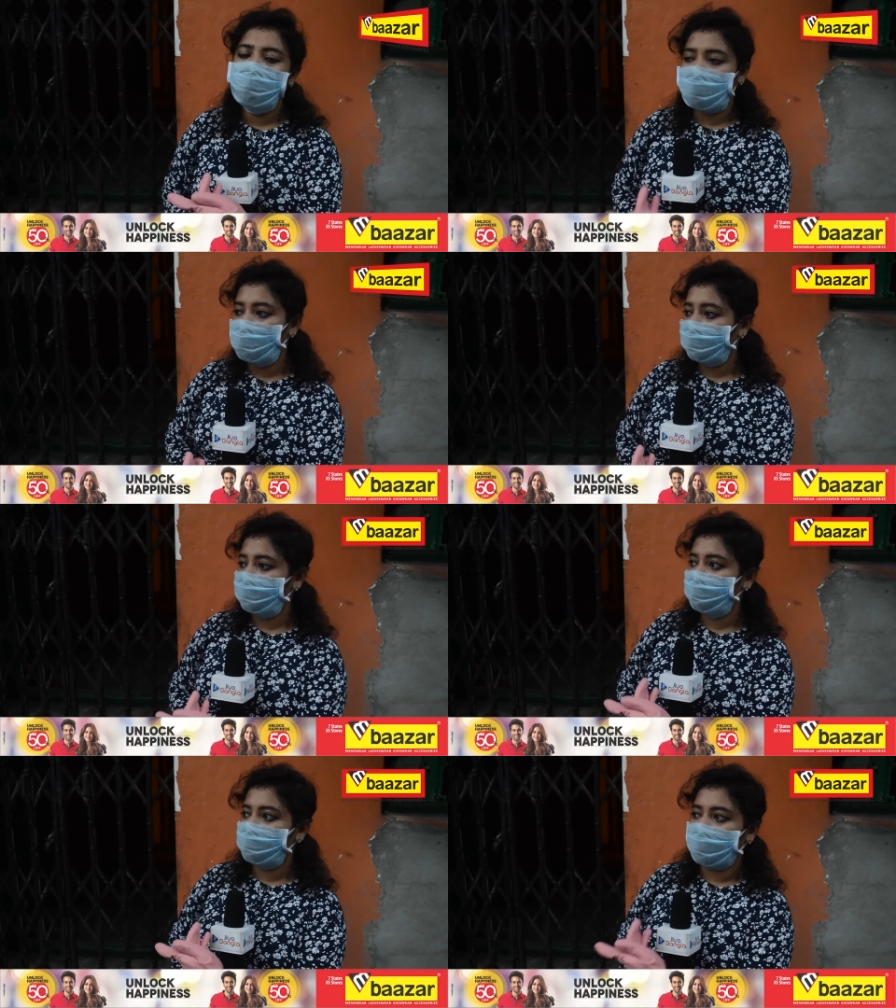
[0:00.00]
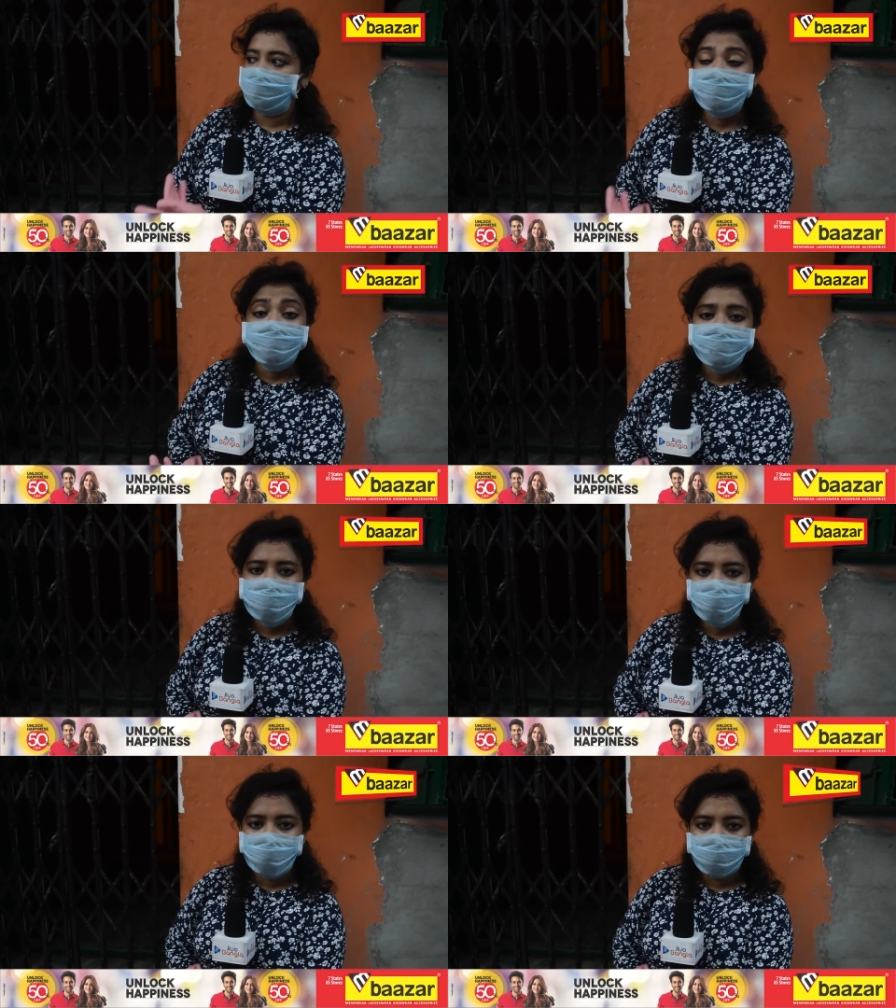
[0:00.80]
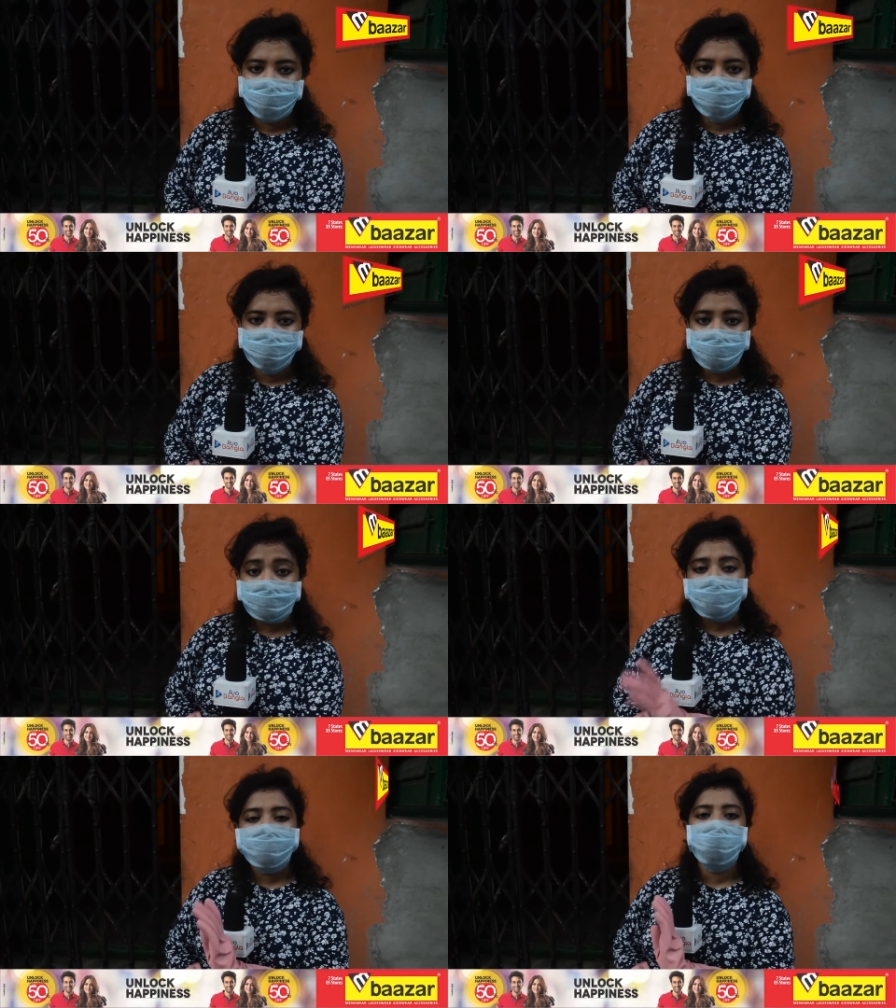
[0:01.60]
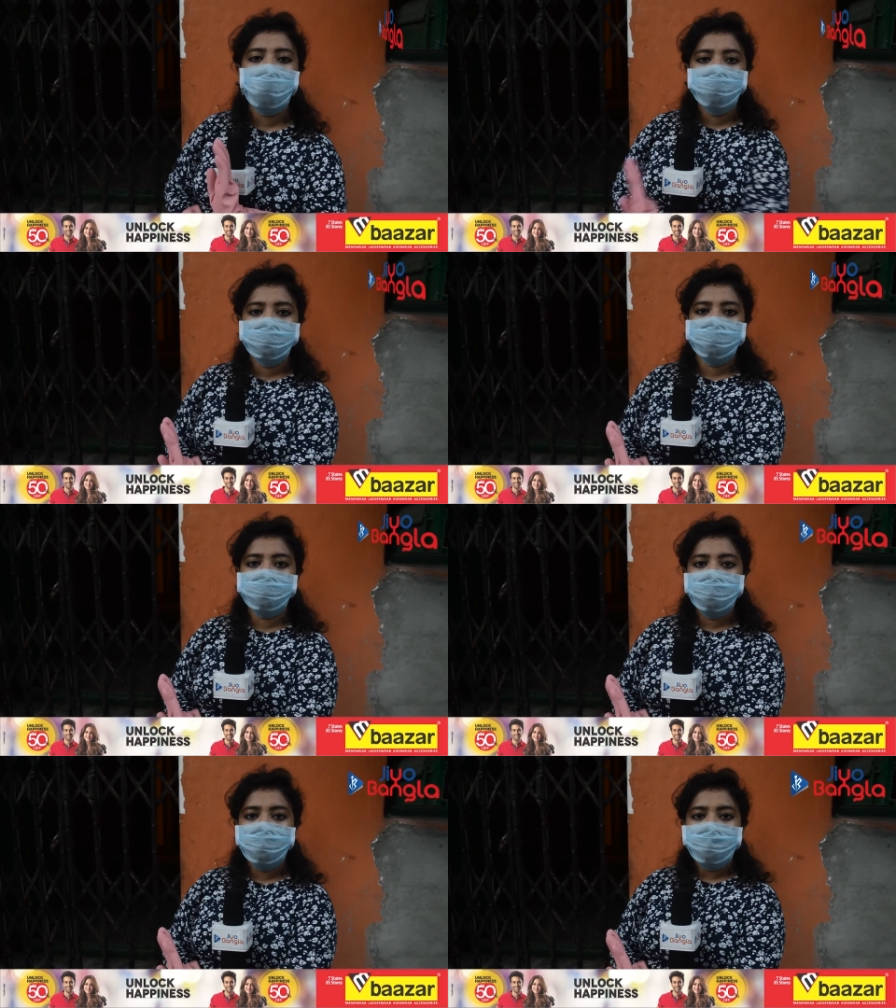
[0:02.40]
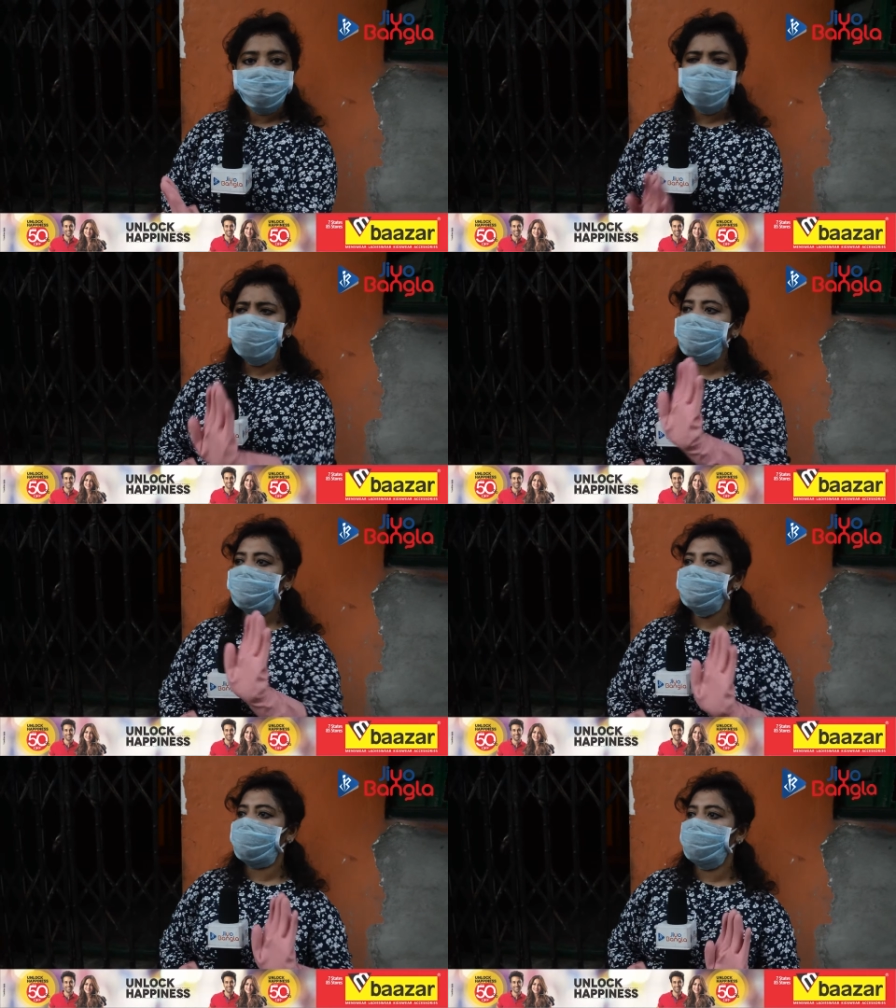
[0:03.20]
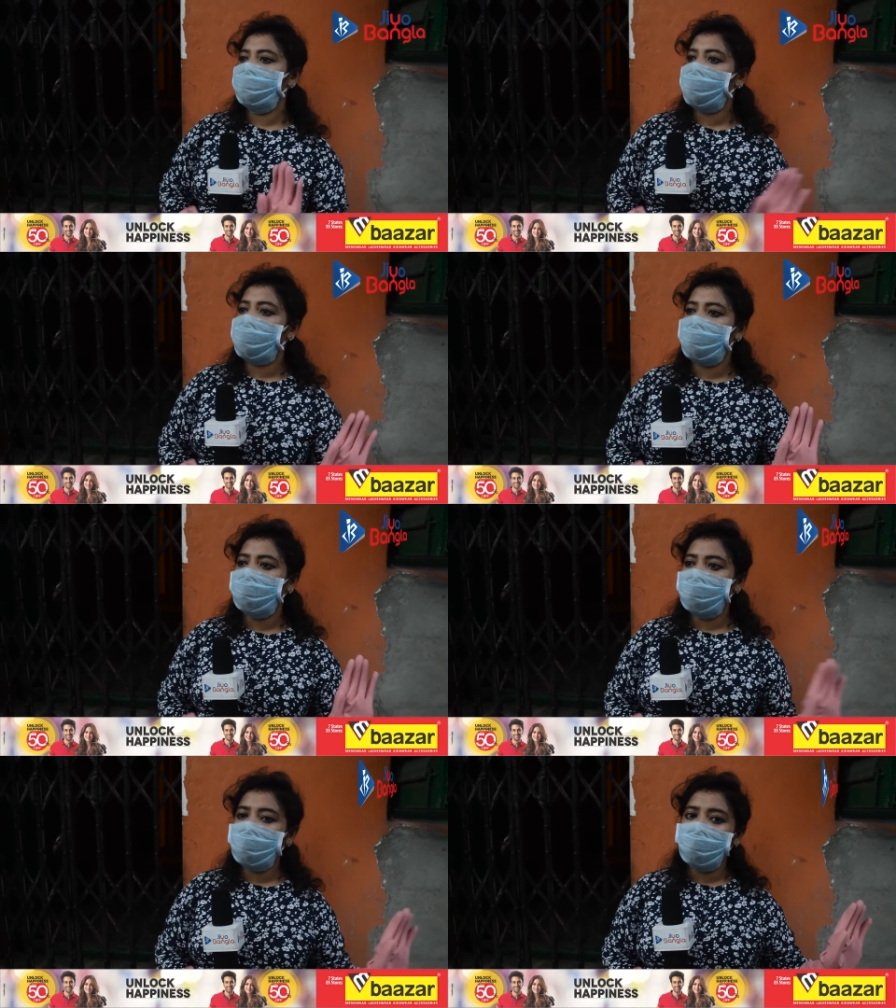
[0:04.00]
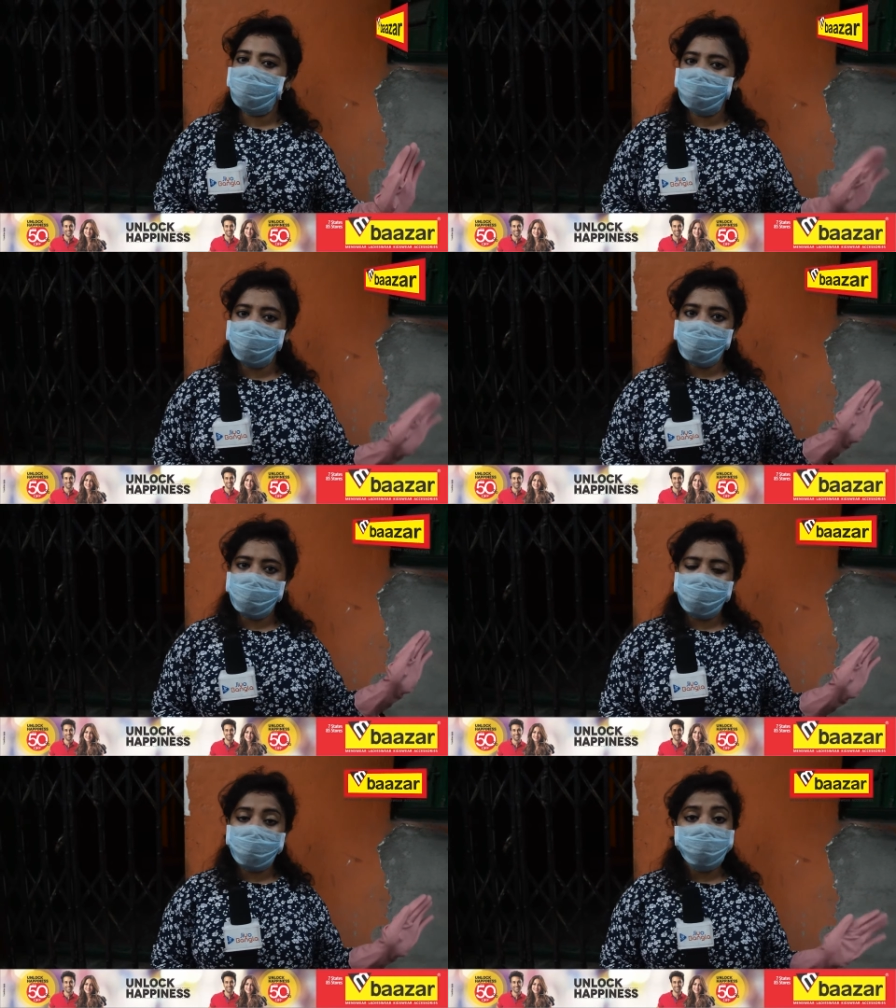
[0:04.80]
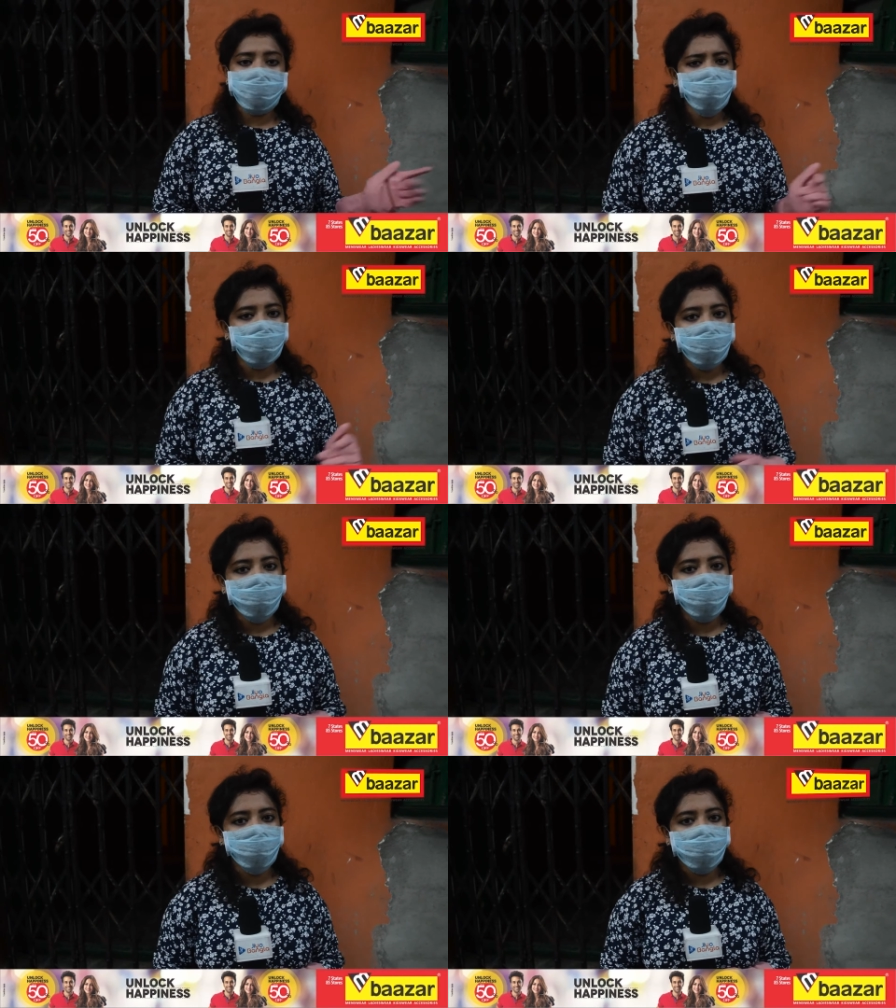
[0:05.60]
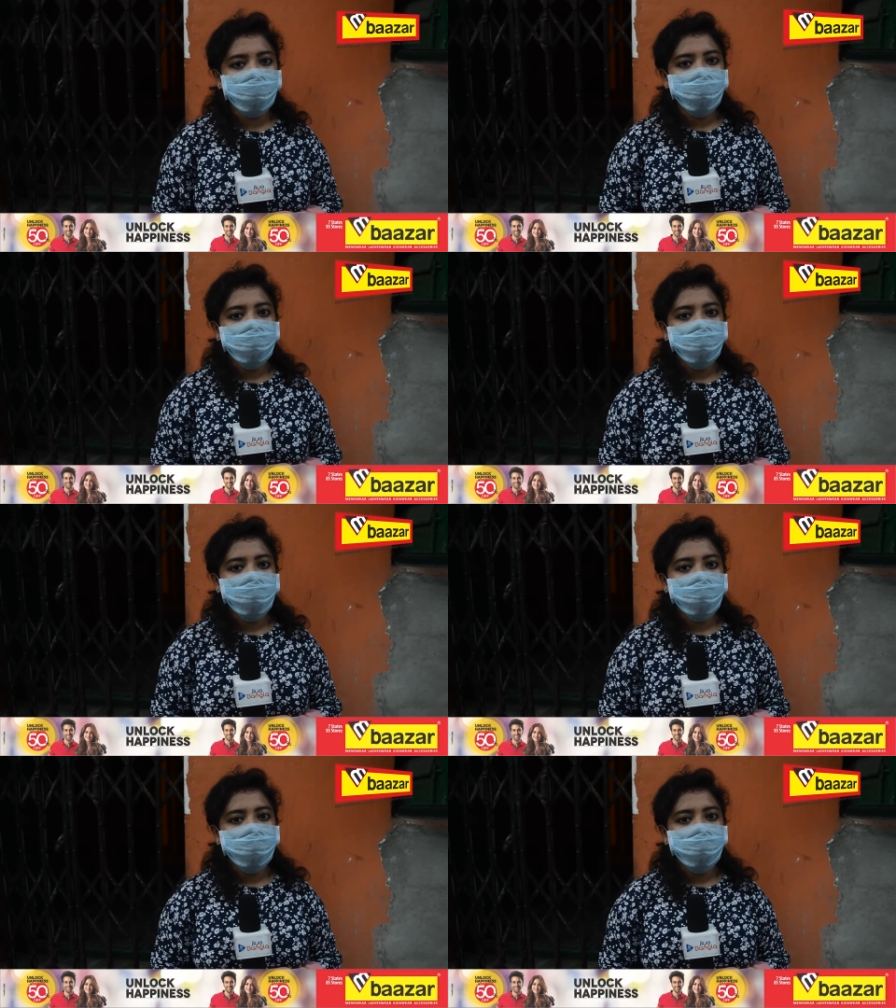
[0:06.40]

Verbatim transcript: কাউকে একটা রেগে কিছু বললেন সেটা ইকো হচ্ছে মানে তুমি এখানে যাবে না না না কেমন লাগবে আপনার